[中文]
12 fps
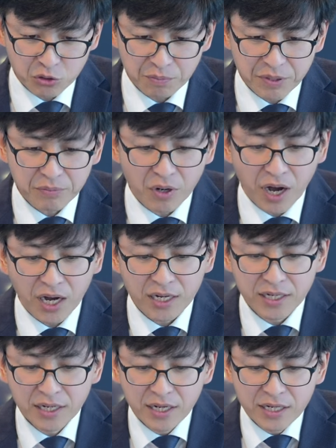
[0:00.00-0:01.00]
么受逼迫哈，
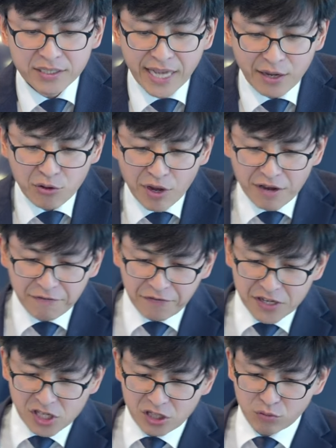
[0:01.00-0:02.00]
在约翰
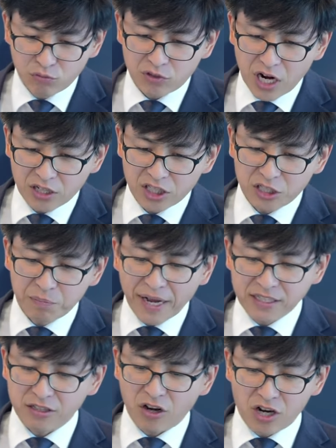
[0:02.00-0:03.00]
福音十五章十
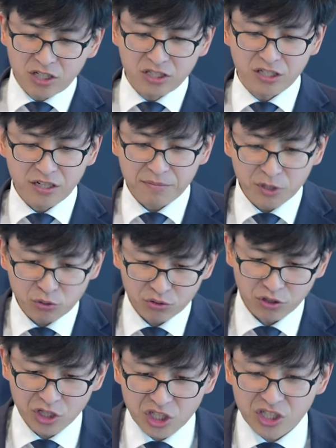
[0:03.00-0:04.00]
八节到二十节里面
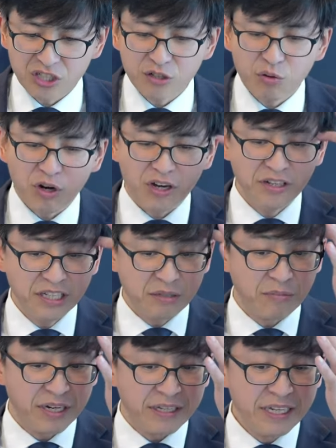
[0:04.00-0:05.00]
说到，世人若恨
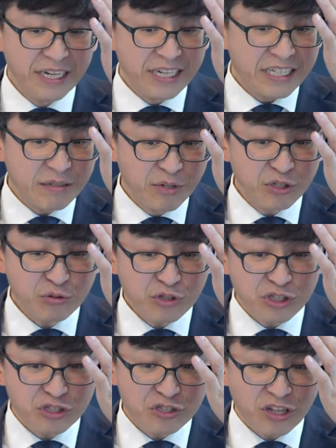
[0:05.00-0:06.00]
你们，你们就
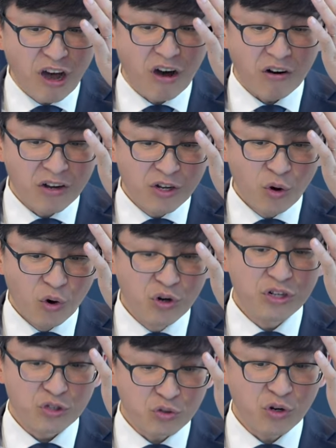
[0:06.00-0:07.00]
知道，
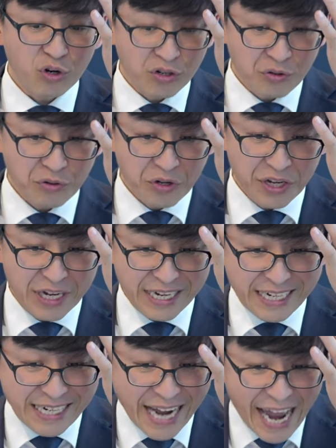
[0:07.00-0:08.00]
或者说
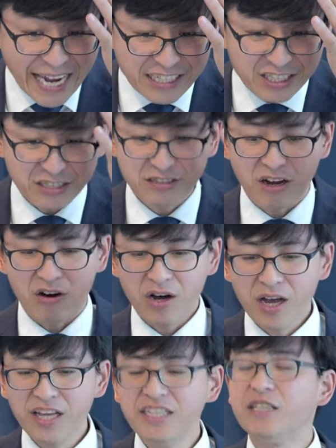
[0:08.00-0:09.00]
该知道，
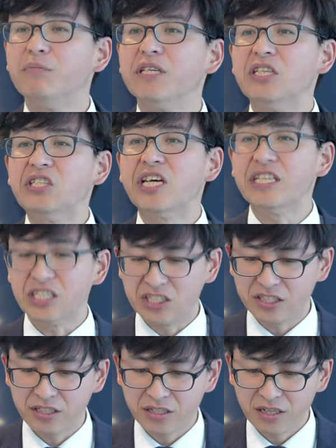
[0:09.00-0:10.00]
恨你们以前已
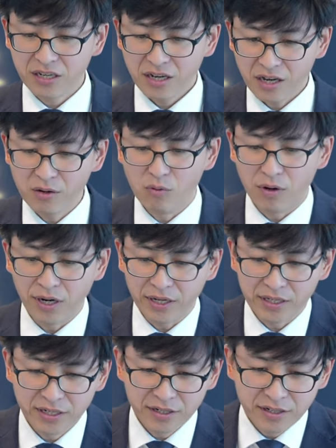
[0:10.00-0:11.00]
经恨我了。